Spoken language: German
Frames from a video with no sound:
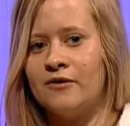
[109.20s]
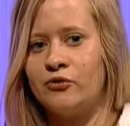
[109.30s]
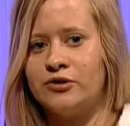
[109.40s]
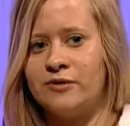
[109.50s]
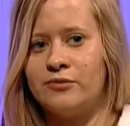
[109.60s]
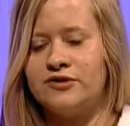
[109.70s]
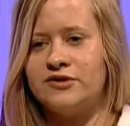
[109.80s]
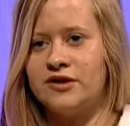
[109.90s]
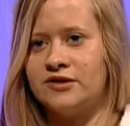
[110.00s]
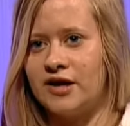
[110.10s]
wurden dann
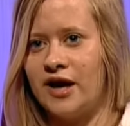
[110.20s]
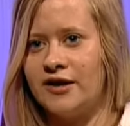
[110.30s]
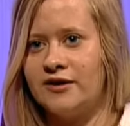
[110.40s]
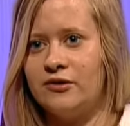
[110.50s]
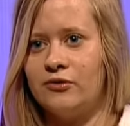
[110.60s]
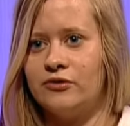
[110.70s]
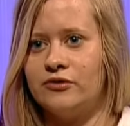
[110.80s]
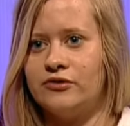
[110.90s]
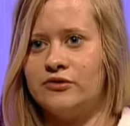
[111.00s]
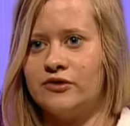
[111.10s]
plötzlich dann drei
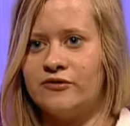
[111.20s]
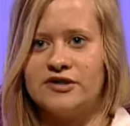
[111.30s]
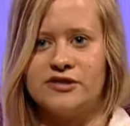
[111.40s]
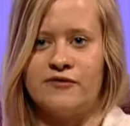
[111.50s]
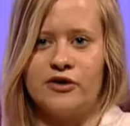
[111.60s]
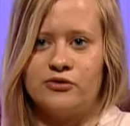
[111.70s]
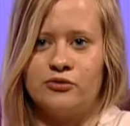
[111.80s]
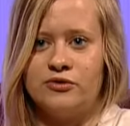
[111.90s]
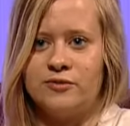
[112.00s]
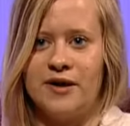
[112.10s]
und weil es einfach so
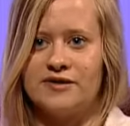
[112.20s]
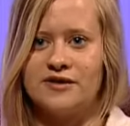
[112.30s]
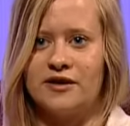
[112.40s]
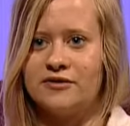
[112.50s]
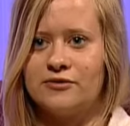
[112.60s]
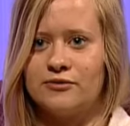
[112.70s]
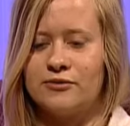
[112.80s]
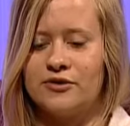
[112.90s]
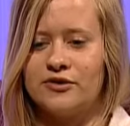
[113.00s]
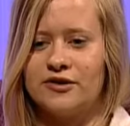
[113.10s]
gut gepasst hat so
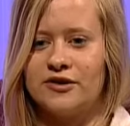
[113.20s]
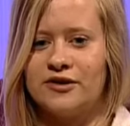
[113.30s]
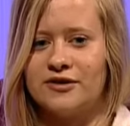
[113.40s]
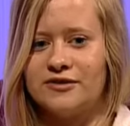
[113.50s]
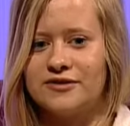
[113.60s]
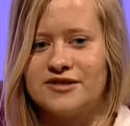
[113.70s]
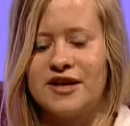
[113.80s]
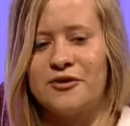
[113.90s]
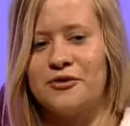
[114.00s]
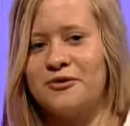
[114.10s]
und äh, das
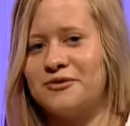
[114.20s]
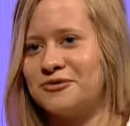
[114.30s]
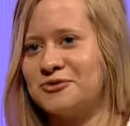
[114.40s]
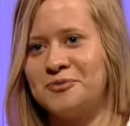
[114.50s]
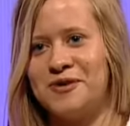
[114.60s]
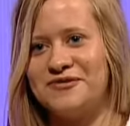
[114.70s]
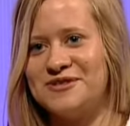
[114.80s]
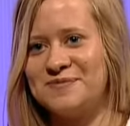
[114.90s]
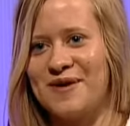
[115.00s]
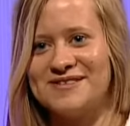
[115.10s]
hat auch super
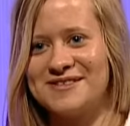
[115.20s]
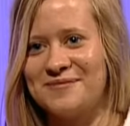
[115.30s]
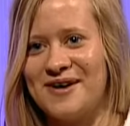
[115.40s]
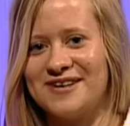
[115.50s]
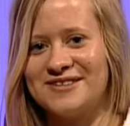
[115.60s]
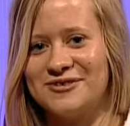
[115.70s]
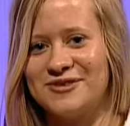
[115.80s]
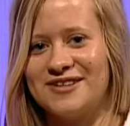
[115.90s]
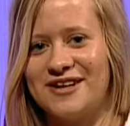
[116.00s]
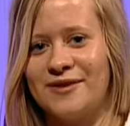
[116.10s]
viel Spaß gemacht
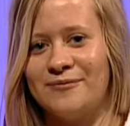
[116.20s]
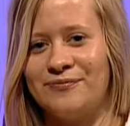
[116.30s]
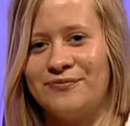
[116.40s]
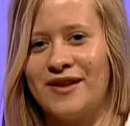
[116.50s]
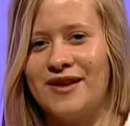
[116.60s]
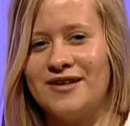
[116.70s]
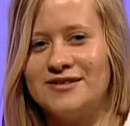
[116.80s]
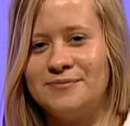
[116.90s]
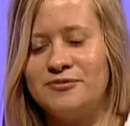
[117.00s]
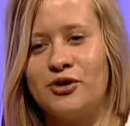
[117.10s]
und dann am
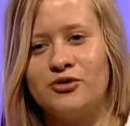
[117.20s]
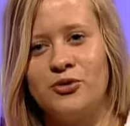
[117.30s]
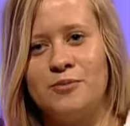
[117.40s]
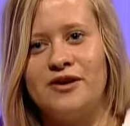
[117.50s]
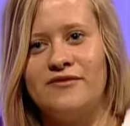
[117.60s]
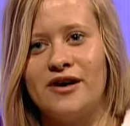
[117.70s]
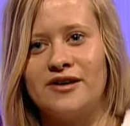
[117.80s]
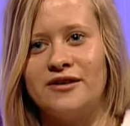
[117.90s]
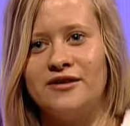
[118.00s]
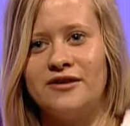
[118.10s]
7. Oktober war
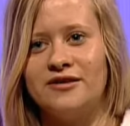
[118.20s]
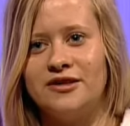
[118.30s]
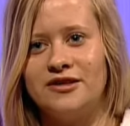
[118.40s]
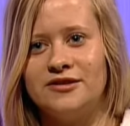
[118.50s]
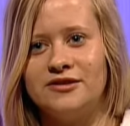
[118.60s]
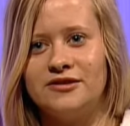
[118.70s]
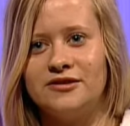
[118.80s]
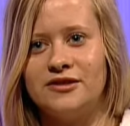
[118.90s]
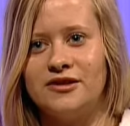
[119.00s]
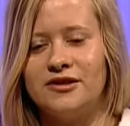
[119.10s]
dann in
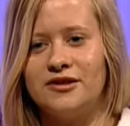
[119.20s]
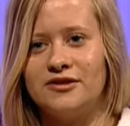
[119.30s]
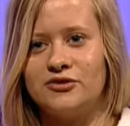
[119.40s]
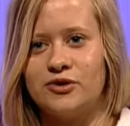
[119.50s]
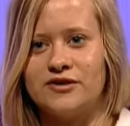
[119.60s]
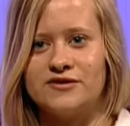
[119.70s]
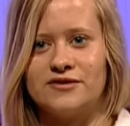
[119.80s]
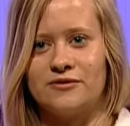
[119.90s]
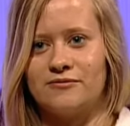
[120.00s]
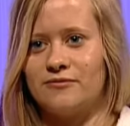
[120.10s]
Kiel so
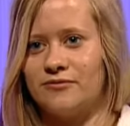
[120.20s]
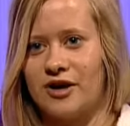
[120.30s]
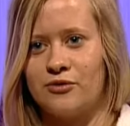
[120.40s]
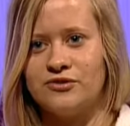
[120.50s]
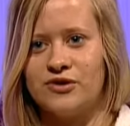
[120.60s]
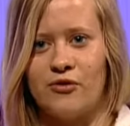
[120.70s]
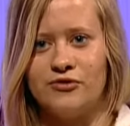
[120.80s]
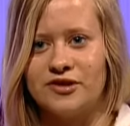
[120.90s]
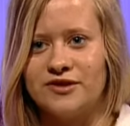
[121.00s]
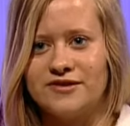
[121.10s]
das der große
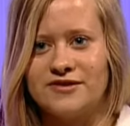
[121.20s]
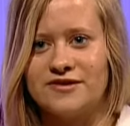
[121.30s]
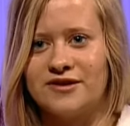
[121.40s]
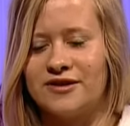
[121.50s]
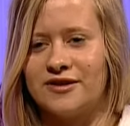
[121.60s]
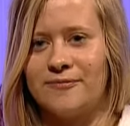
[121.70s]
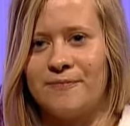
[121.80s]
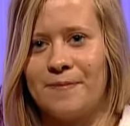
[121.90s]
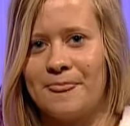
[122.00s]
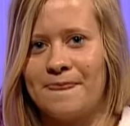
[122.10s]
Auftritt
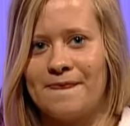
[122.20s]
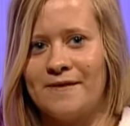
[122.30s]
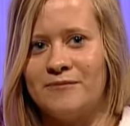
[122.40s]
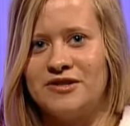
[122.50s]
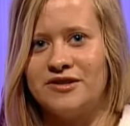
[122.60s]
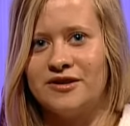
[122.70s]
ähm, mit